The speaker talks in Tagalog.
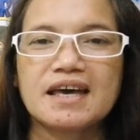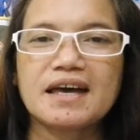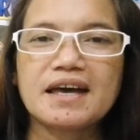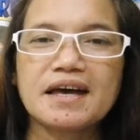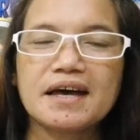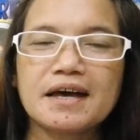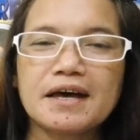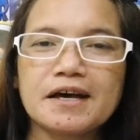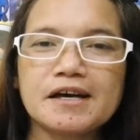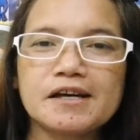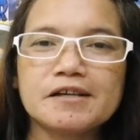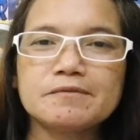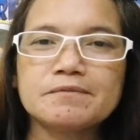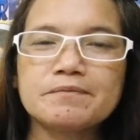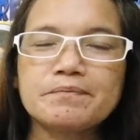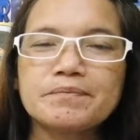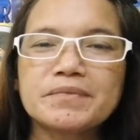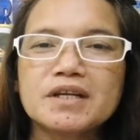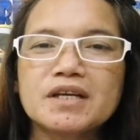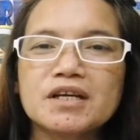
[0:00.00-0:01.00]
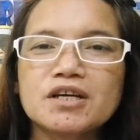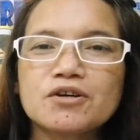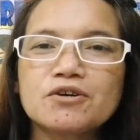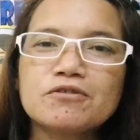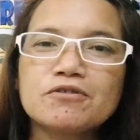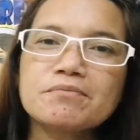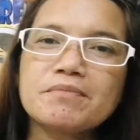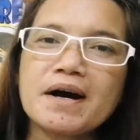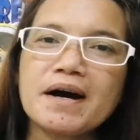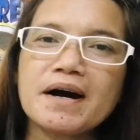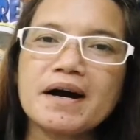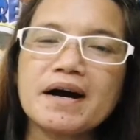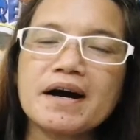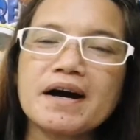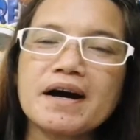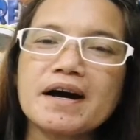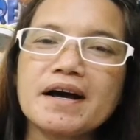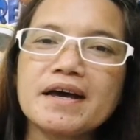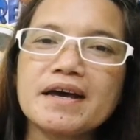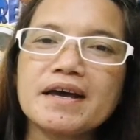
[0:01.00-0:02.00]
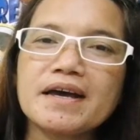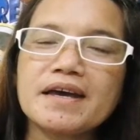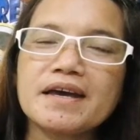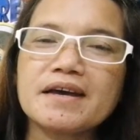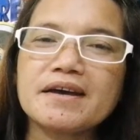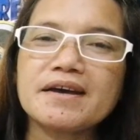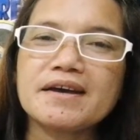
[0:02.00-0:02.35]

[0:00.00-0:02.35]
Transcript: And kung may